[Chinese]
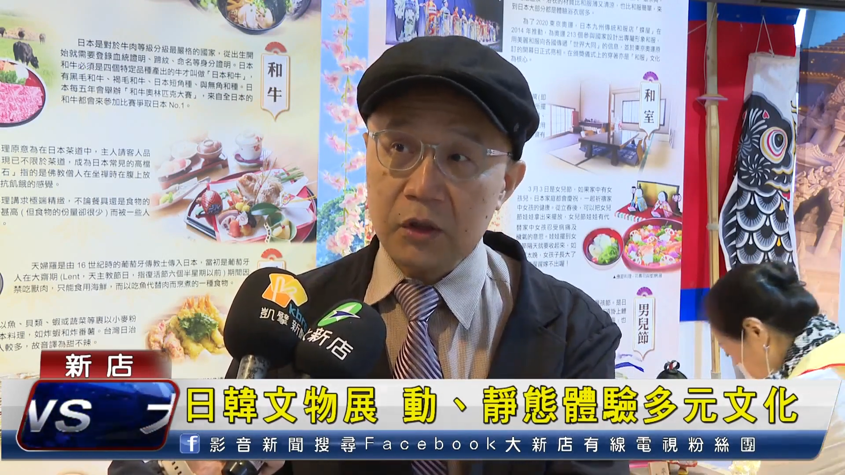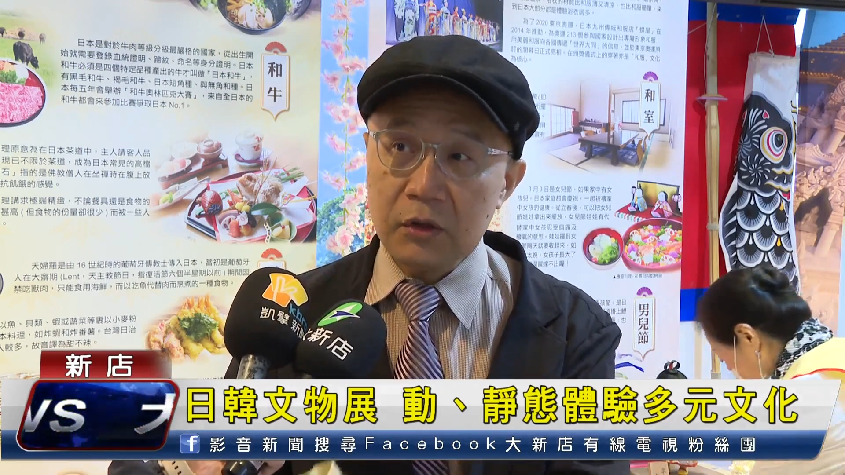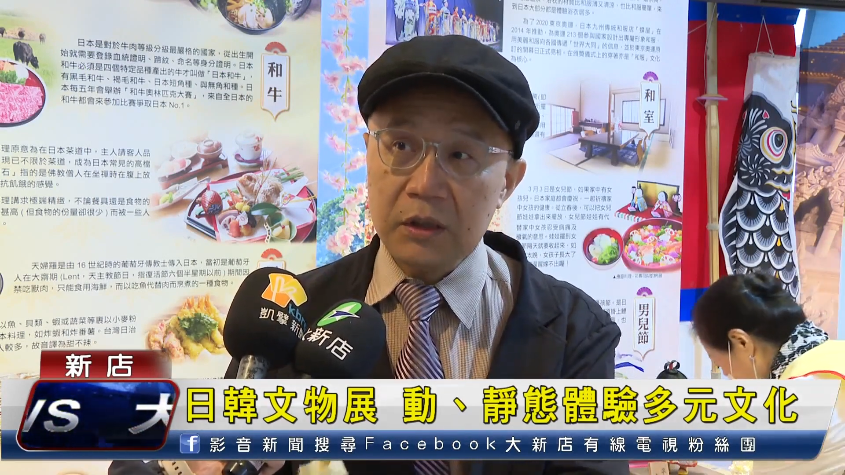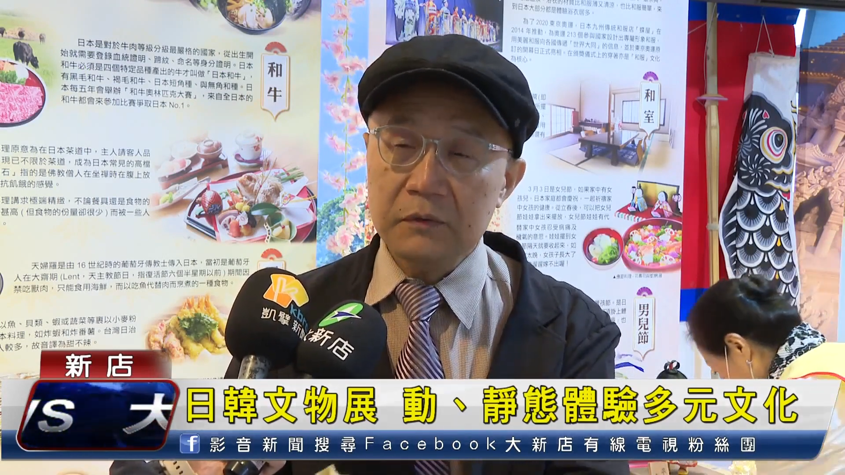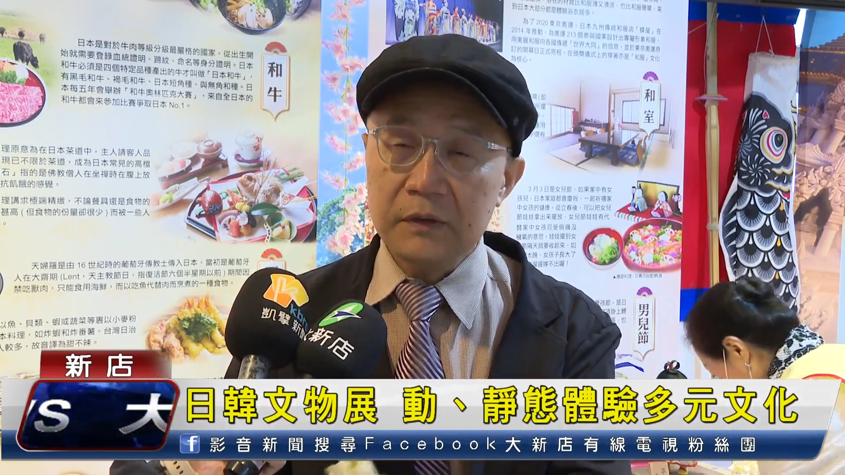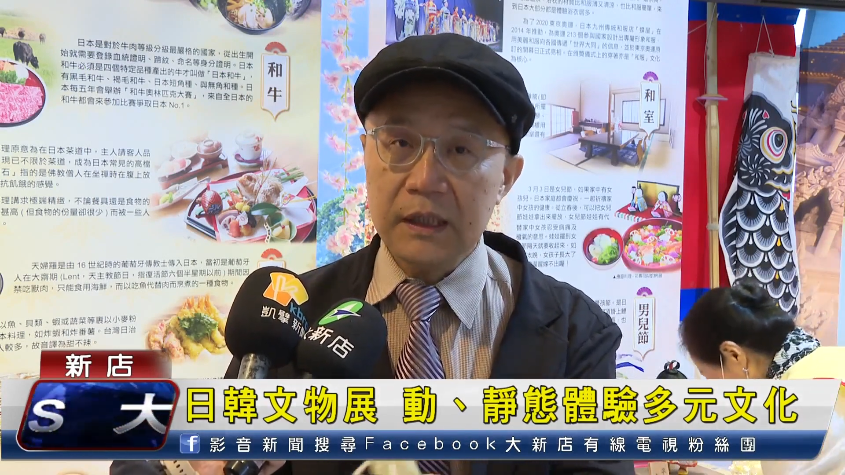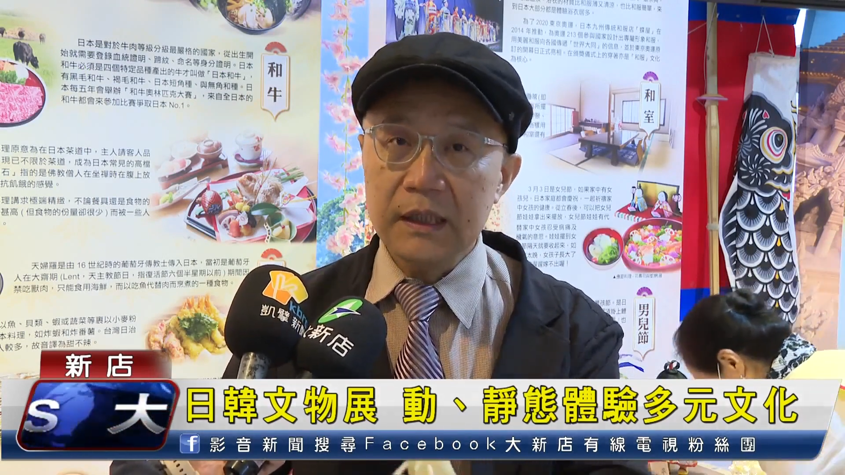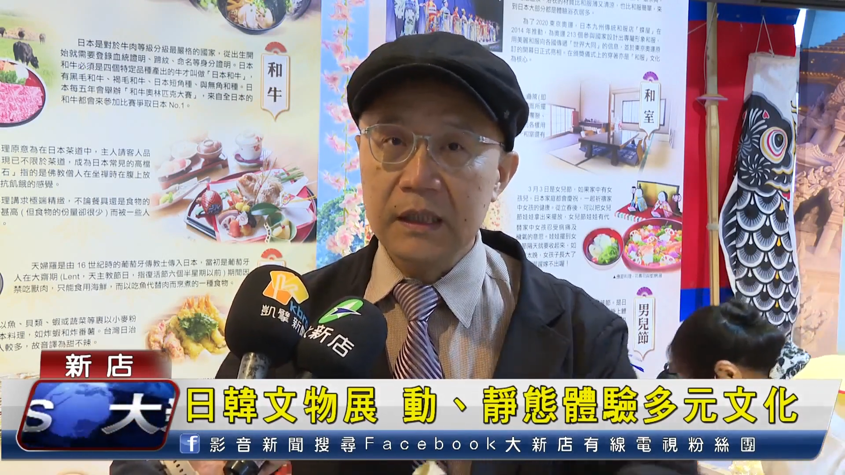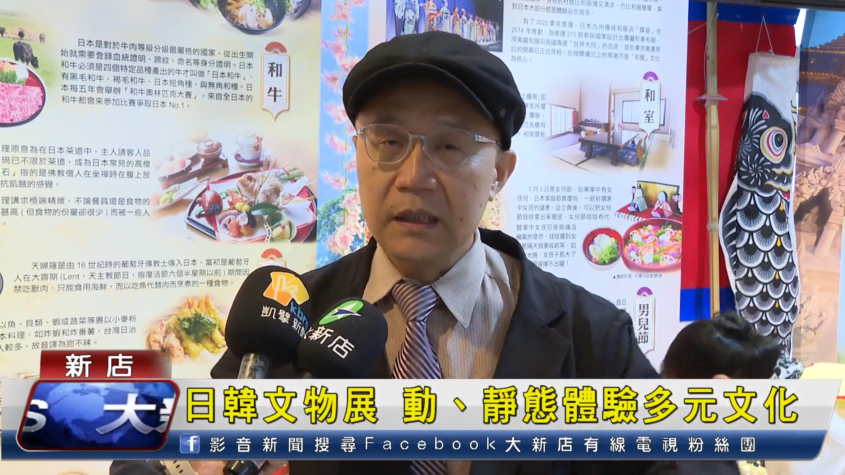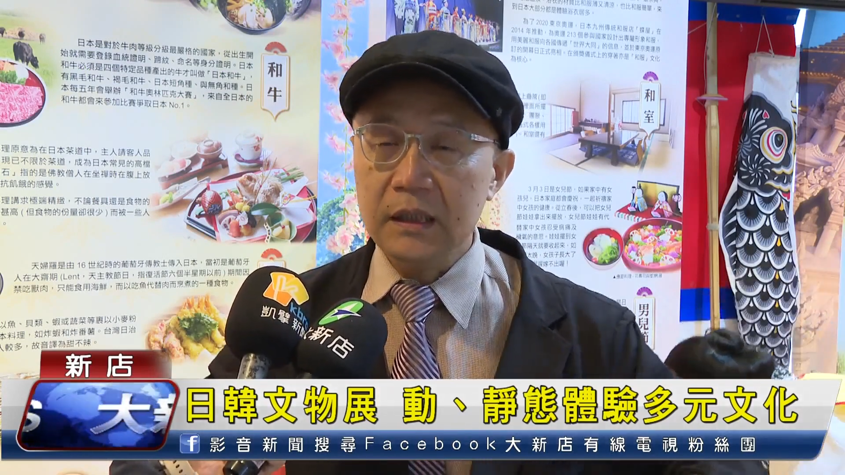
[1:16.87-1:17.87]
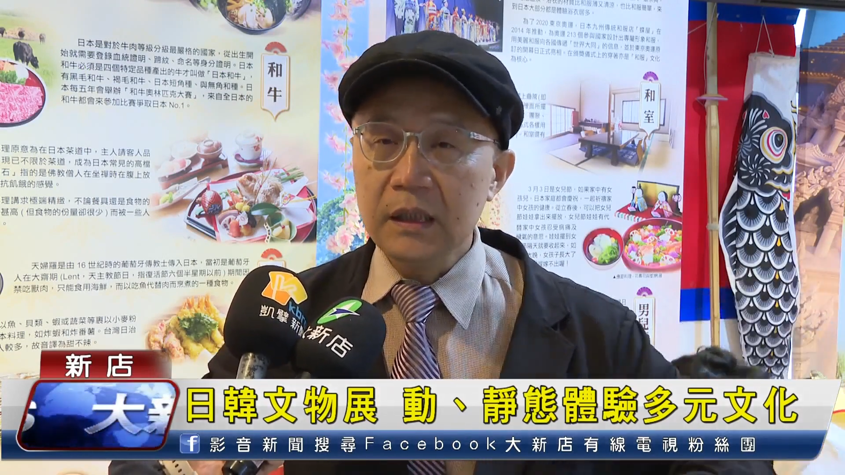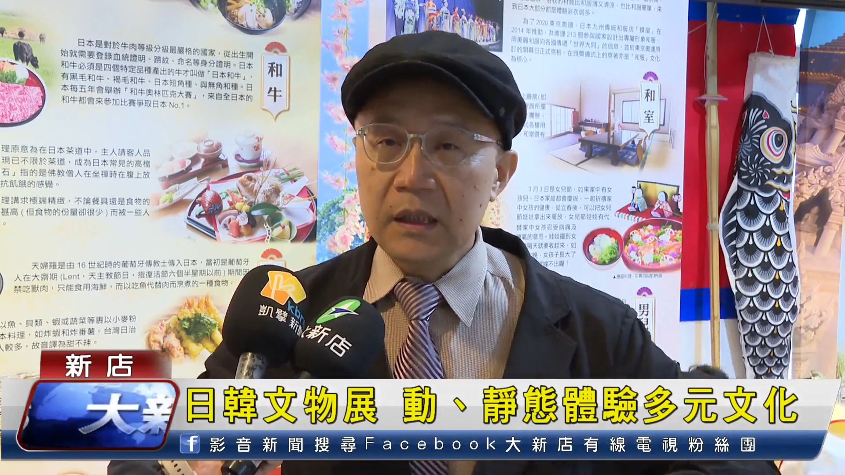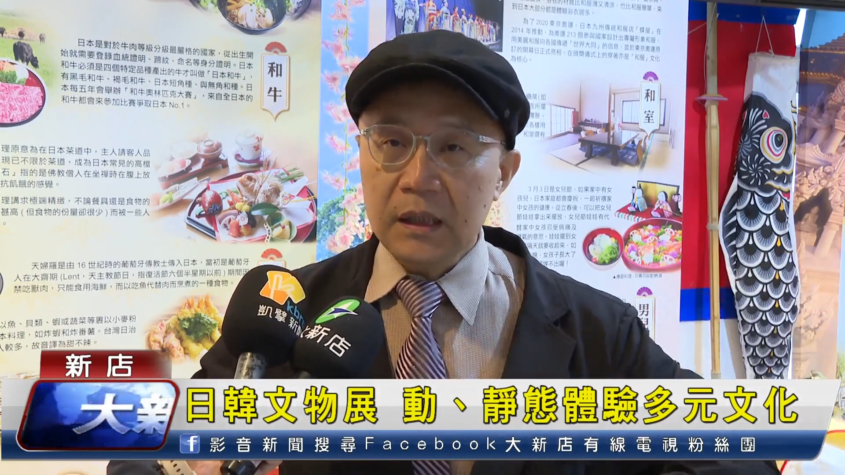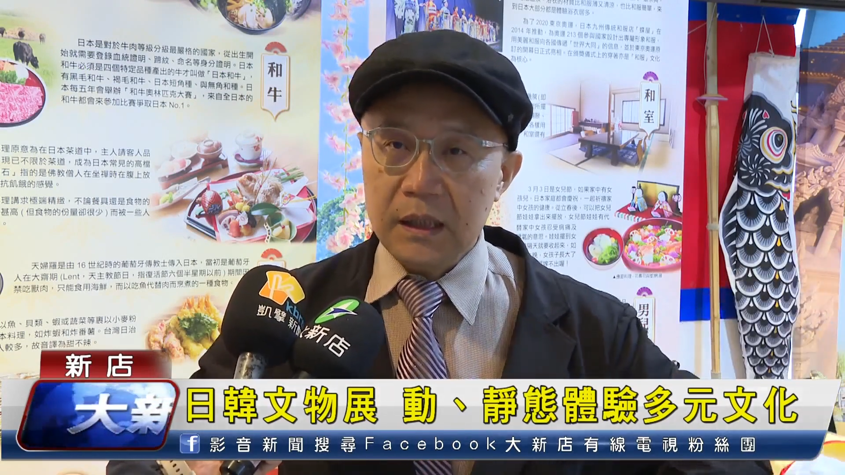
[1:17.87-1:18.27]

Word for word: 传统衣服的一个